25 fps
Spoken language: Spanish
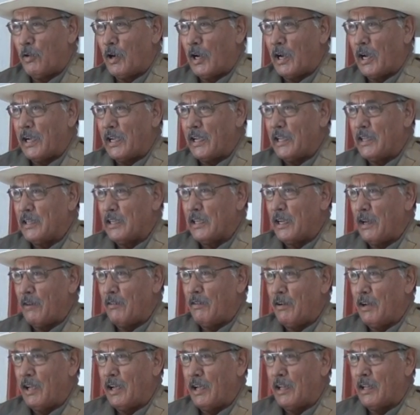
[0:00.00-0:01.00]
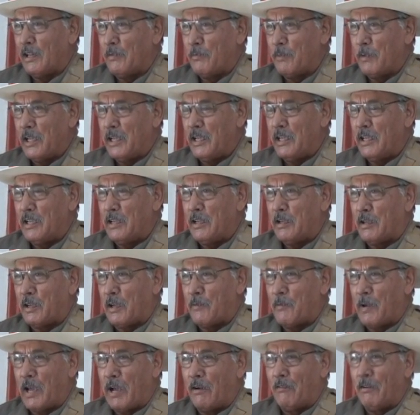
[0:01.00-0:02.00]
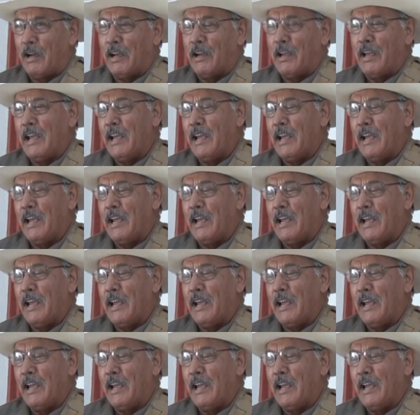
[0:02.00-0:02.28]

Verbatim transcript: la gente habla de mí y que me habla,